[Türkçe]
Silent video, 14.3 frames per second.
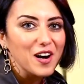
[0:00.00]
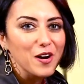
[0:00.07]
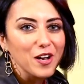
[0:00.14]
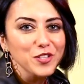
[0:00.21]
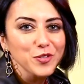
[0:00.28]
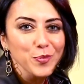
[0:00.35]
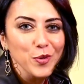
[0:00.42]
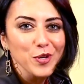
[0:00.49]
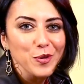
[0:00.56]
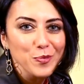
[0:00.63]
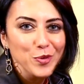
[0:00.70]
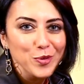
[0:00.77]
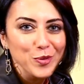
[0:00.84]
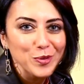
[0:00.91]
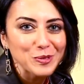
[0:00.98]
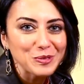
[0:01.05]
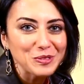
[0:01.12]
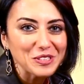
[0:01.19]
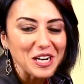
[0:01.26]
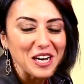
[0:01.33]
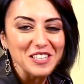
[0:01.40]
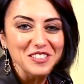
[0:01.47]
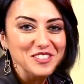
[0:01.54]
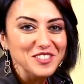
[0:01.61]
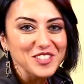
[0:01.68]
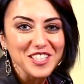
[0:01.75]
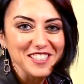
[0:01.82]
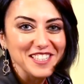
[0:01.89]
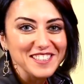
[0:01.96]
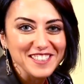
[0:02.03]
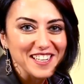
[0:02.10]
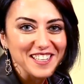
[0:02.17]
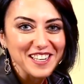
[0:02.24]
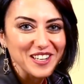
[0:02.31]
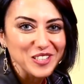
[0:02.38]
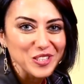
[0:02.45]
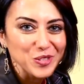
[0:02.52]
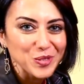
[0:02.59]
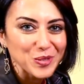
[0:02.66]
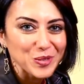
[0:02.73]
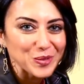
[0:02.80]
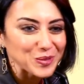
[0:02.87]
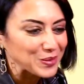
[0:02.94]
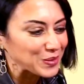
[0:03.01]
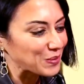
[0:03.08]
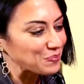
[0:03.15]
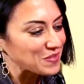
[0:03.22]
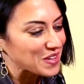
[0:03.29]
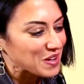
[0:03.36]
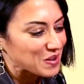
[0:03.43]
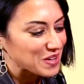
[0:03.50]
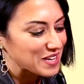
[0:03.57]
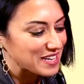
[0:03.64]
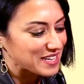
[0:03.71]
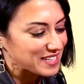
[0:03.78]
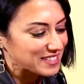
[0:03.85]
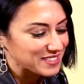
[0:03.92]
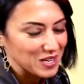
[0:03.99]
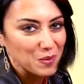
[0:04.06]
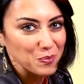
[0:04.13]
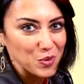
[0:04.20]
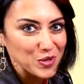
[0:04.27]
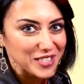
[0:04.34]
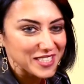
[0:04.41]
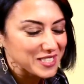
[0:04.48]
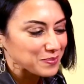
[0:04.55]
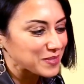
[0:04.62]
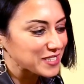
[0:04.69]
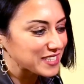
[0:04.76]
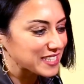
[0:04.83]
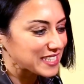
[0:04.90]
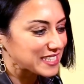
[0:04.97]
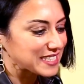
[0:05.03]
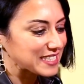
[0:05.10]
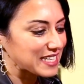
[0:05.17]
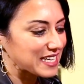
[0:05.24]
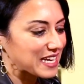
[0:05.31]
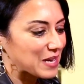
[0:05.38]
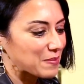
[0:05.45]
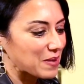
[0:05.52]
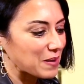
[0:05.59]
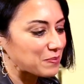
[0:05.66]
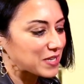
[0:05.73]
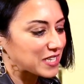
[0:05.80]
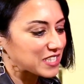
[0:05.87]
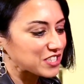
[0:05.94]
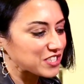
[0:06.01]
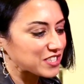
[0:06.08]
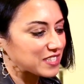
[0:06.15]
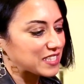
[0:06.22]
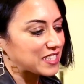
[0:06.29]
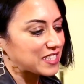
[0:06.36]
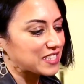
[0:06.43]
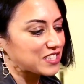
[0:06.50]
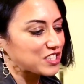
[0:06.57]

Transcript: Araç böyle büyük olunca anlatacak detaylar da çok oluyor. E, tampon kısmında ise hemen bagajın e,